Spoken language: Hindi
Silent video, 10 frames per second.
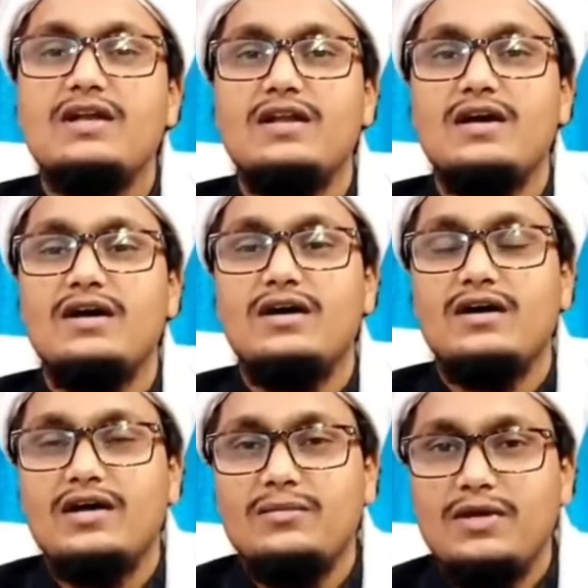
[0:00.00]
ना
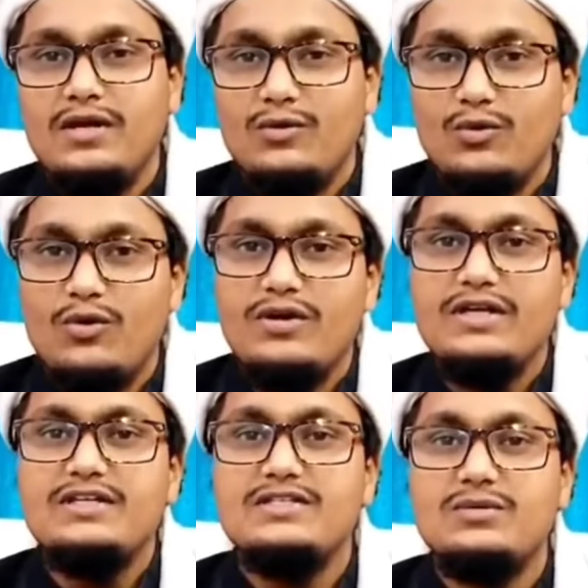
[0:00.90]
कबल रुख
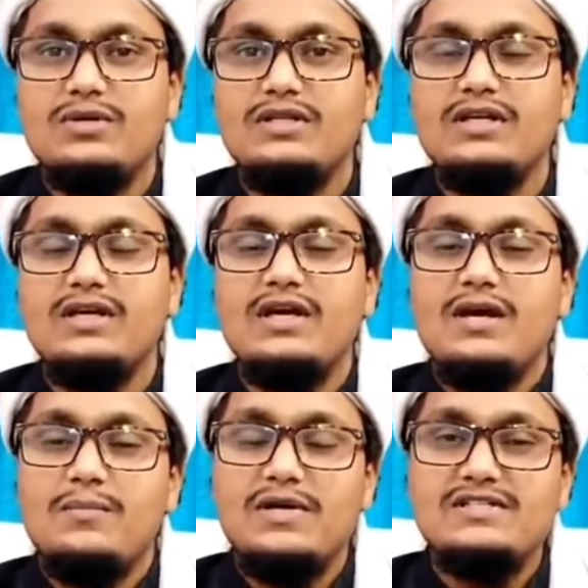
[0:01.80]
होने की ज़रूरत है
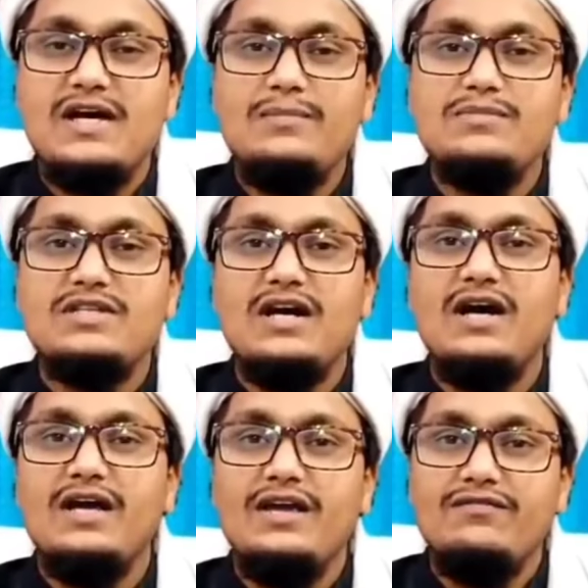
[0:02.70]
बस आप
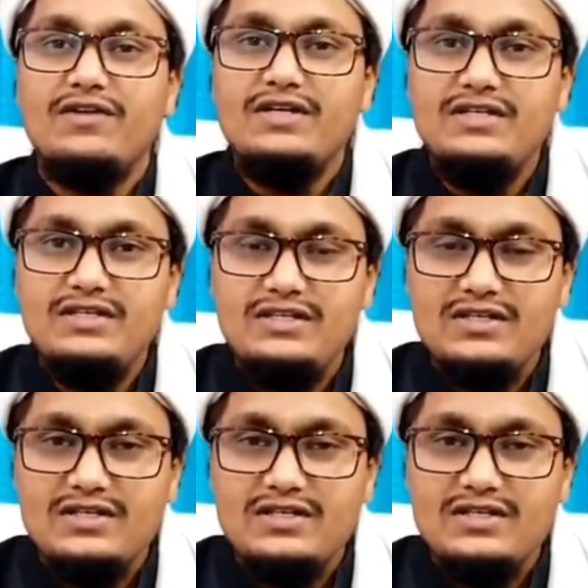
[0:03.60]
जहाँ हैं वहीं